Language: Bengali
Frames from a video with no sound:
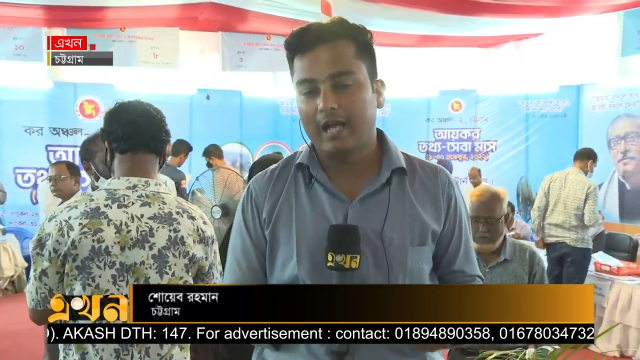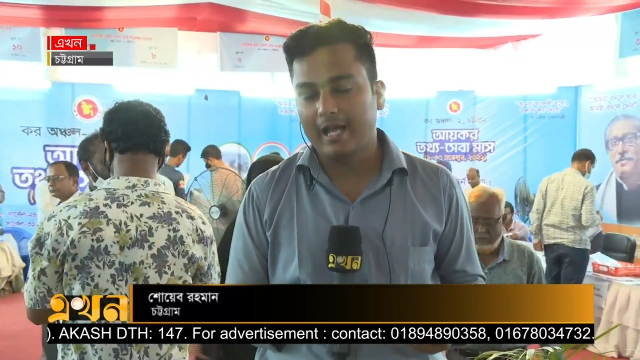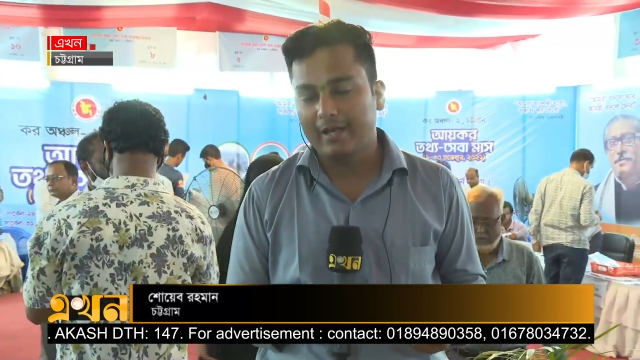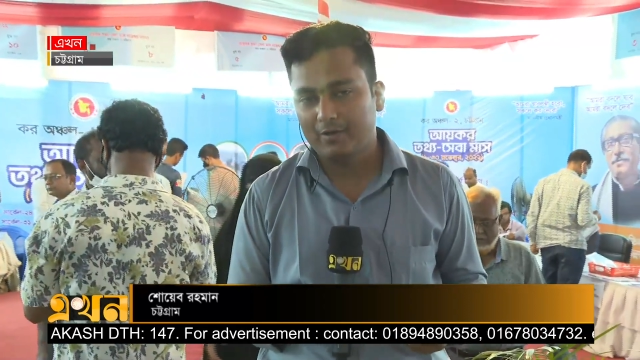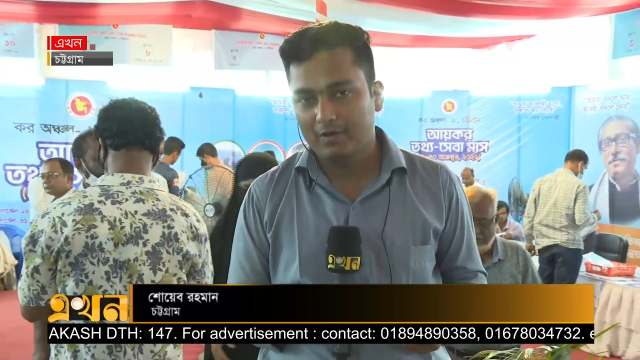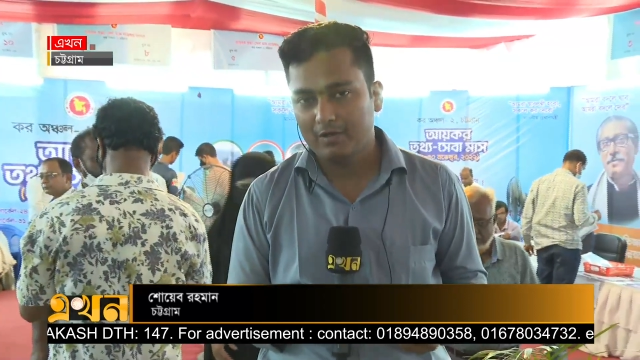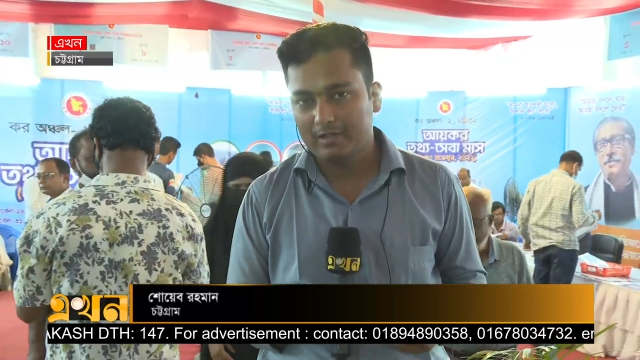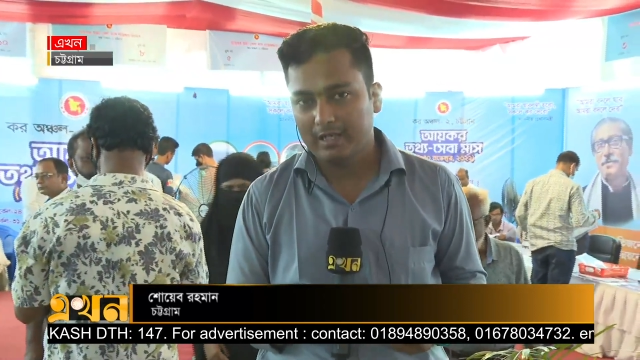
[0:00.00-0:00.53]

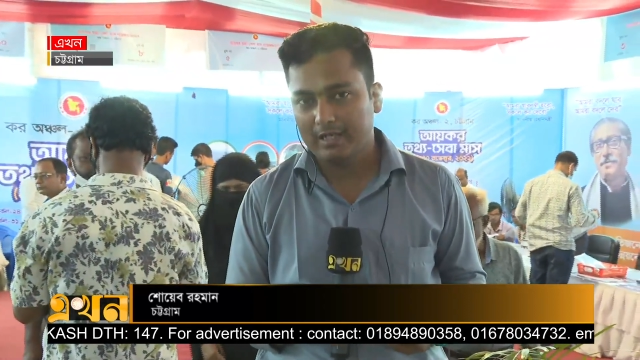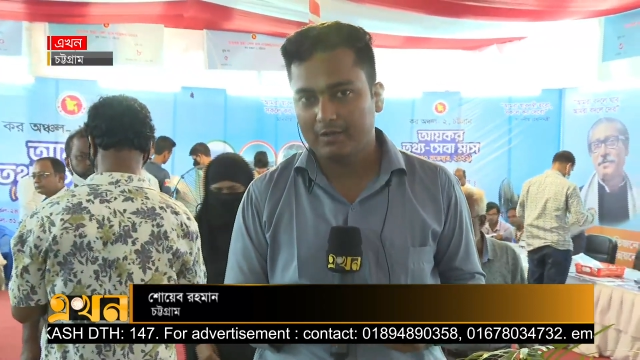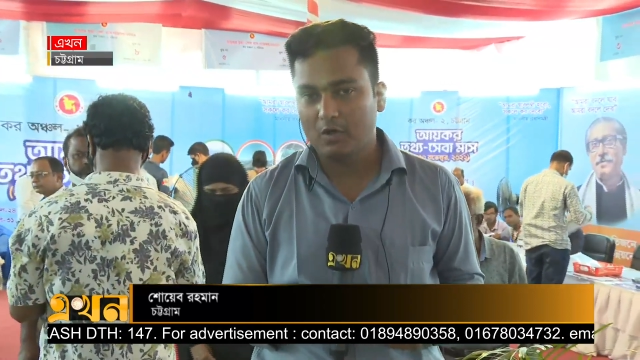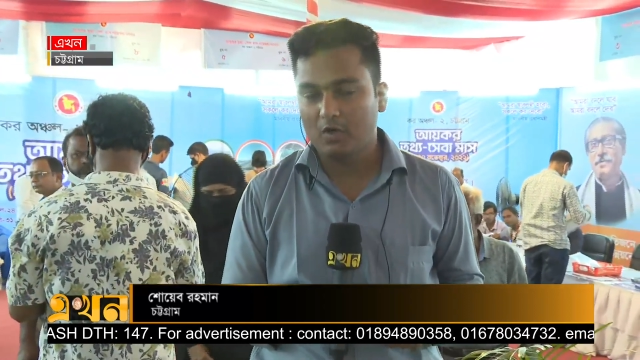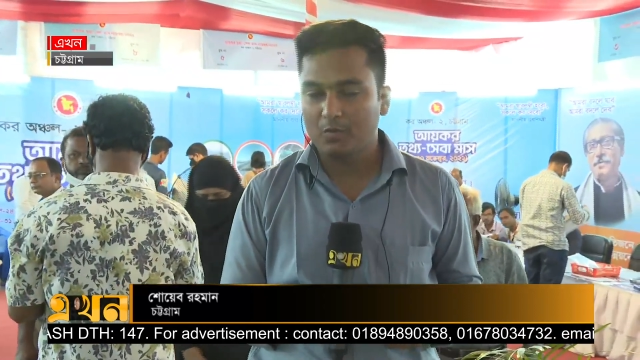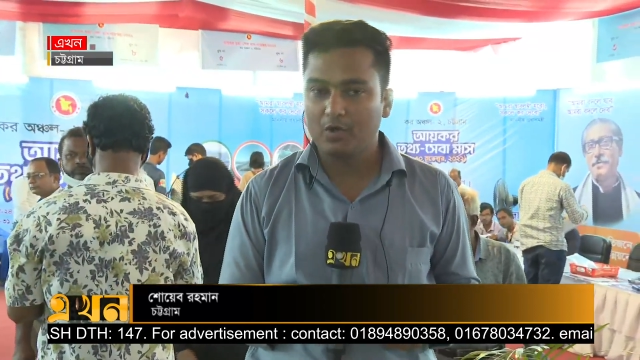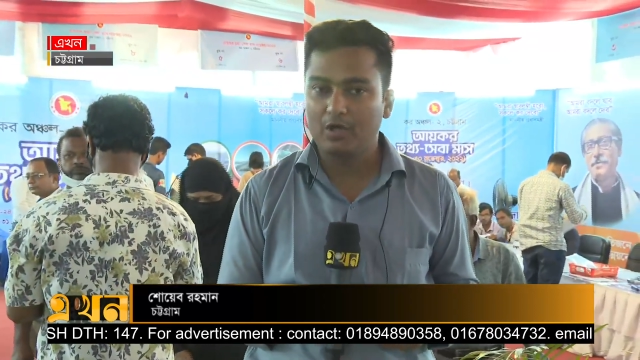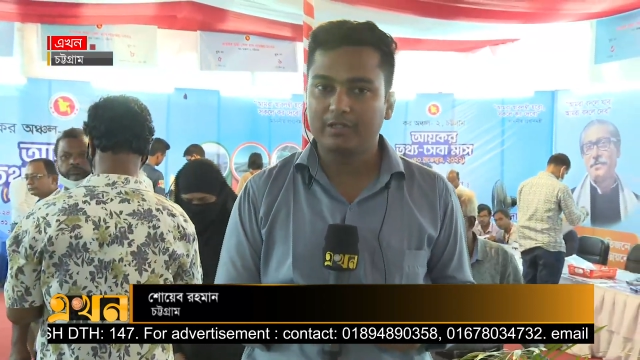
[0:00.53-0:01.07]
আয়কর যারা
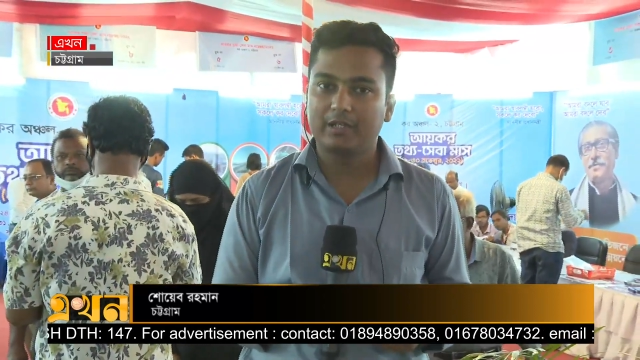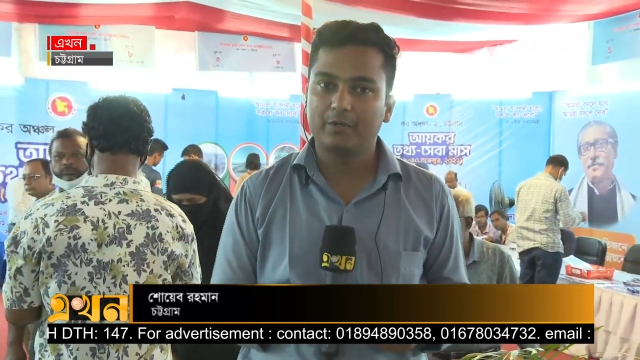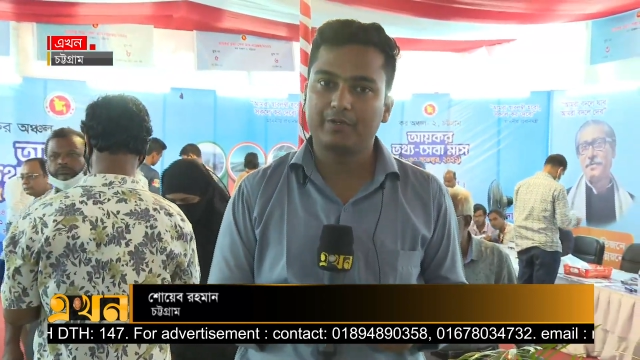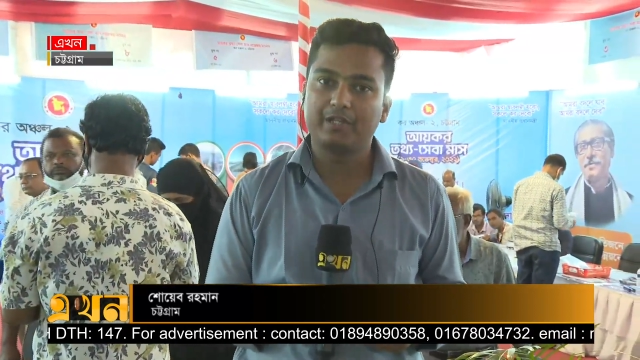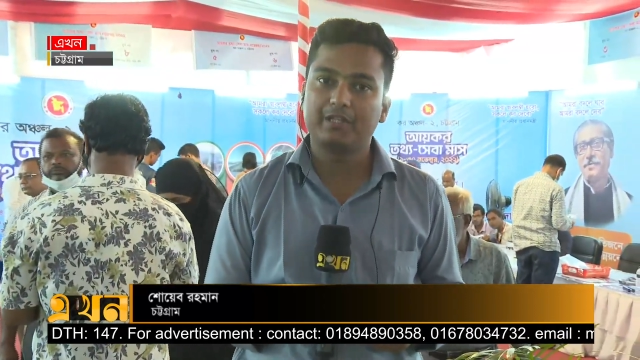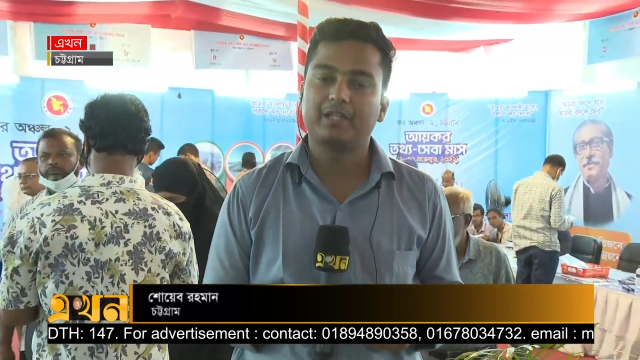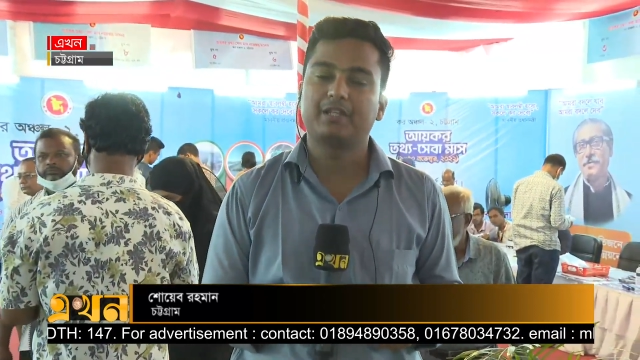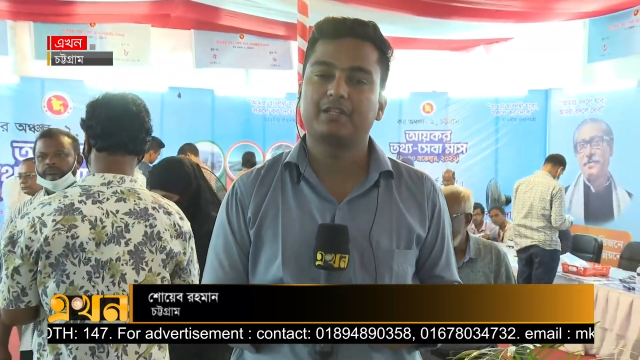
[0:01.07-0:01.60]
কর্মকর্তা
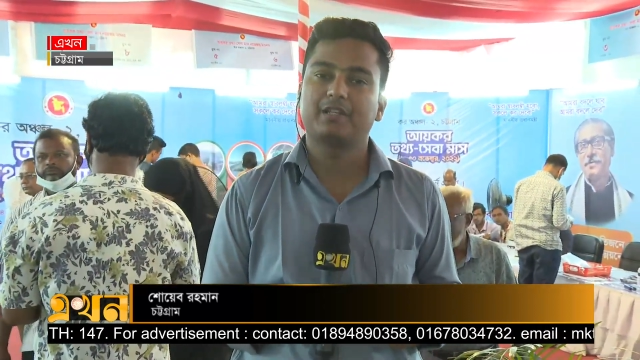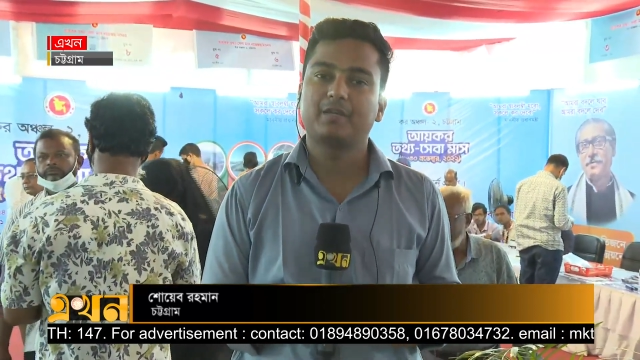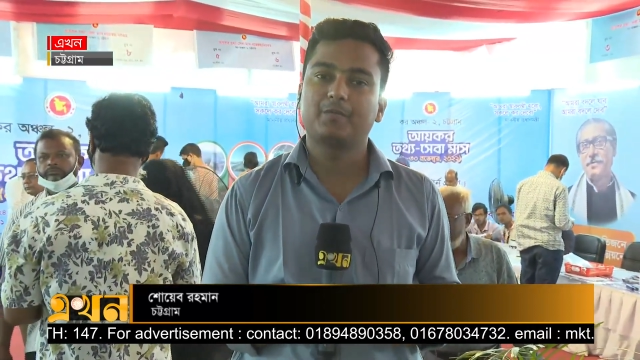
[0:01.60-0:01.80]
রয়েছেন তাদের সাথে